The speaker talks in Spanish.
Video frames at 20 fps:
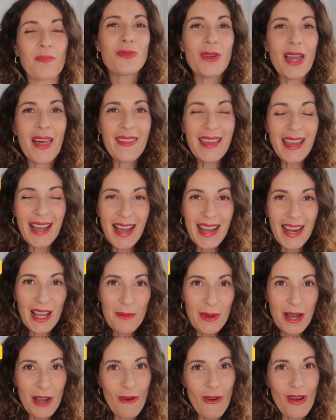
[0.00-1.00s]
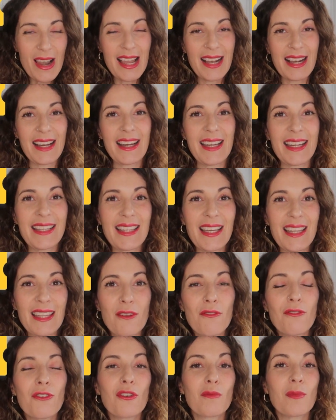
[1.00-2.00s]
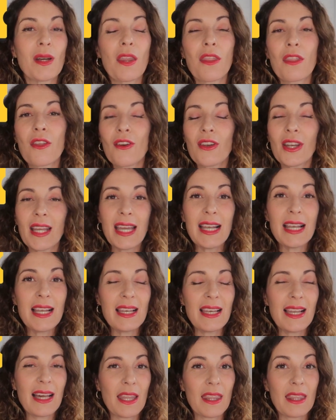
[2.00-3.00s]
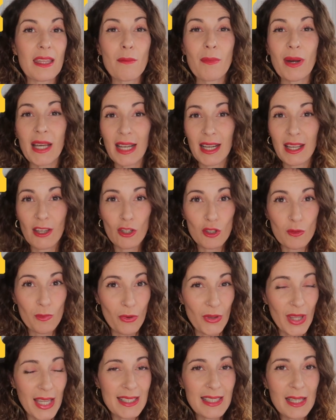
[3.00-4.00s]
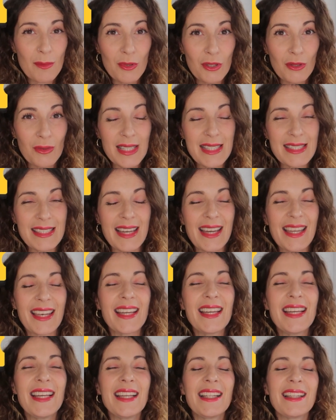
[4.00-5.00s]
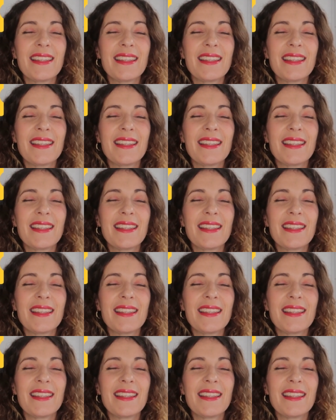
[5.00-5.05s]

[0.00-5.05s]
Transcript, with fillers: Os voy a dejar abajo en la cajita de información el enlace para que os podáis aprovechar